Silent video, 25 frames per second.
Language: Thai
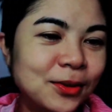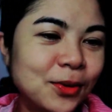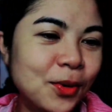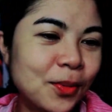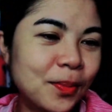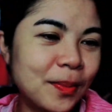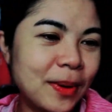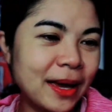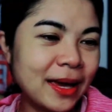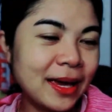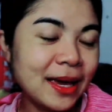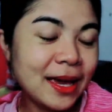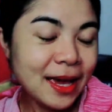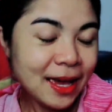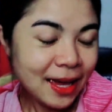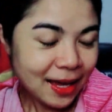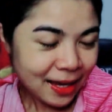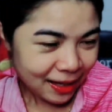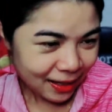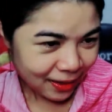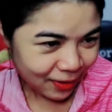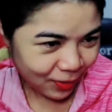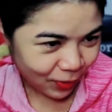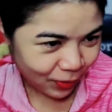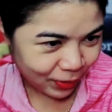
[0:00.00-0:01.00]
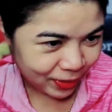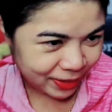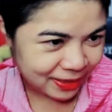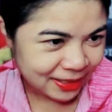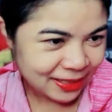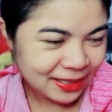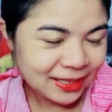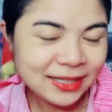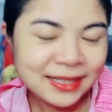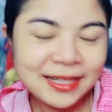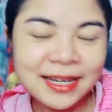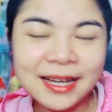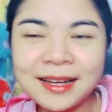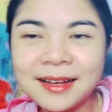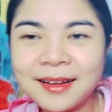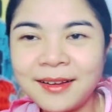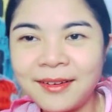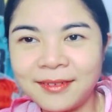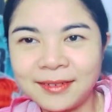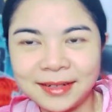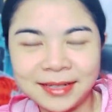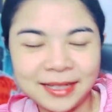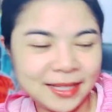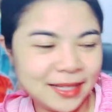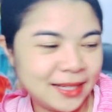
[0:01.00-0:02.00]
นถูกไหมคนที่เลือกก
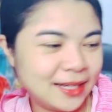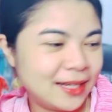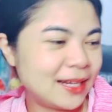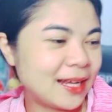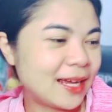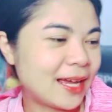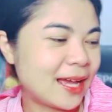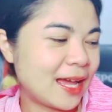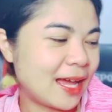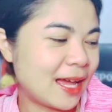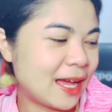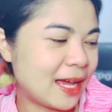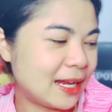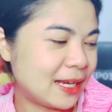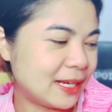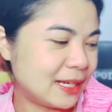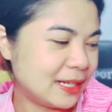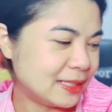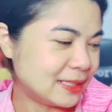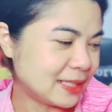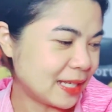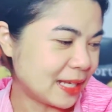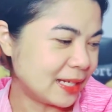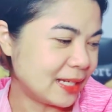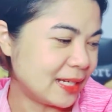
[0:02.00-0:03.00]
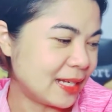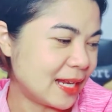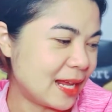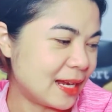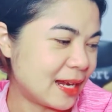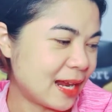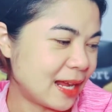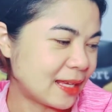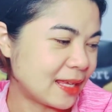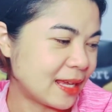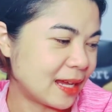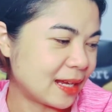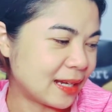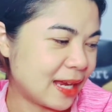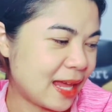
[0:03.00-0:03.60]
ล่องนี้นะคะนิสัยที่น่ารักอ